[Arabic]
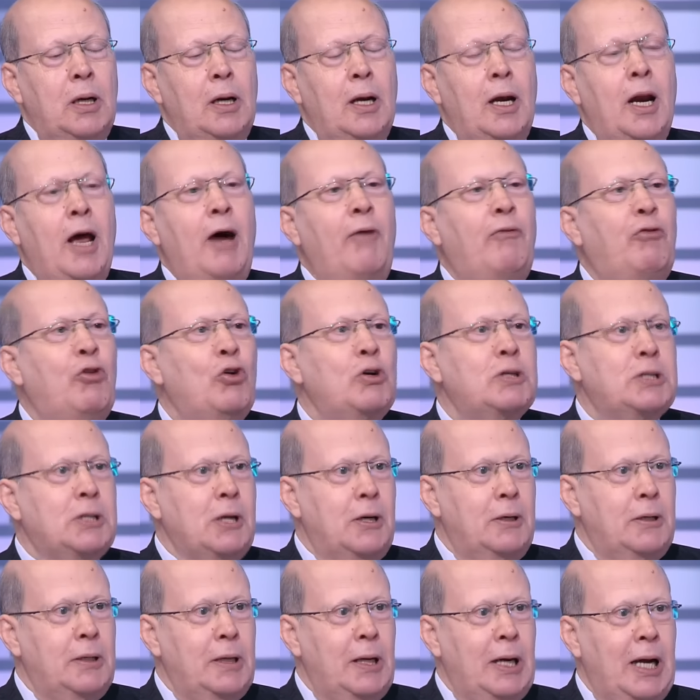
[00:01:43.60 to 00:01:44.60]
لا
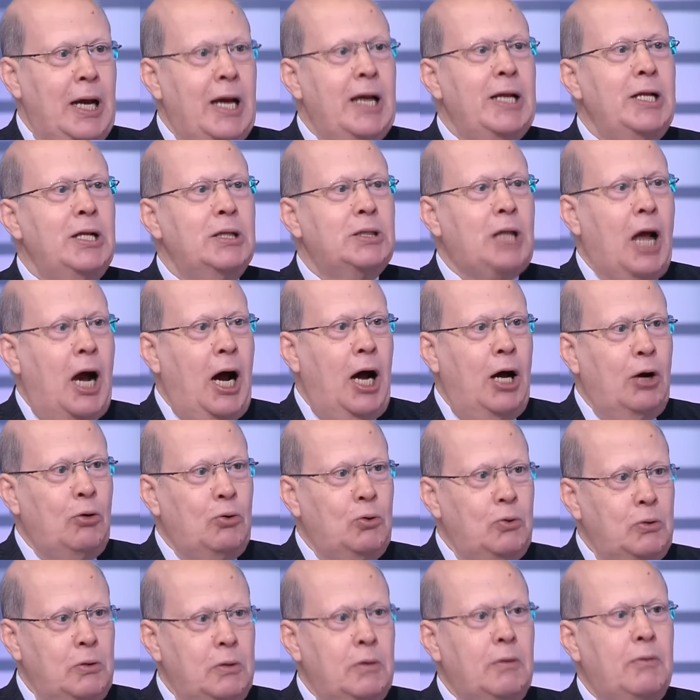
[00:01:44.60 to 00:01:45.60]
فرصة لأي
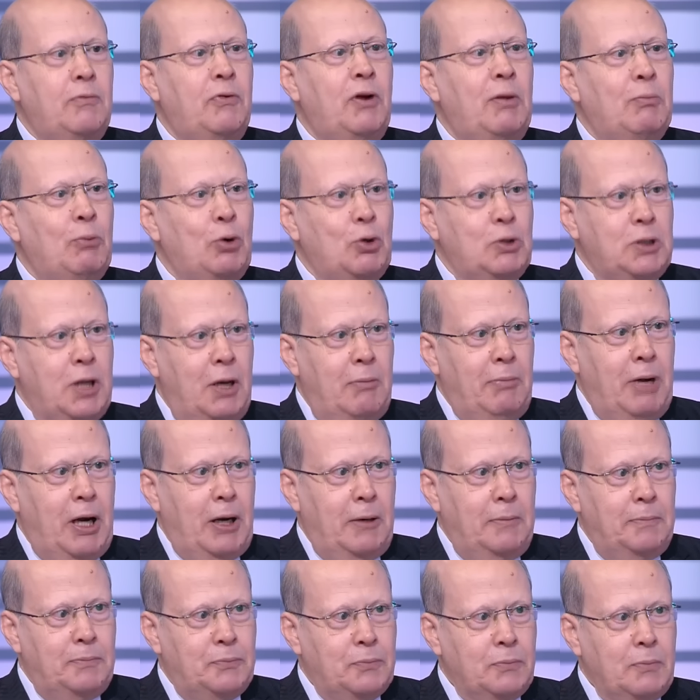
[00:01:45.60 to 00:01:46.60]
تحرك في
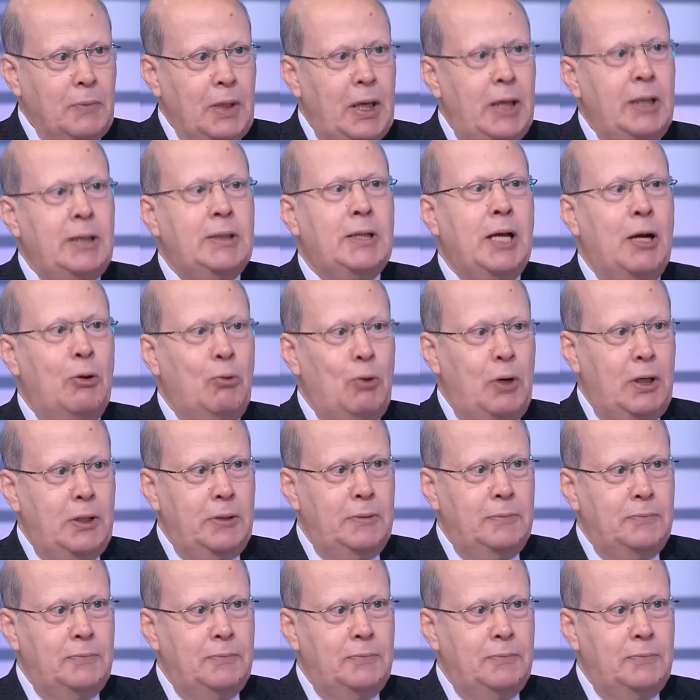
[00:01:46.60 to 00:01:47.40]
المجتمع الدولي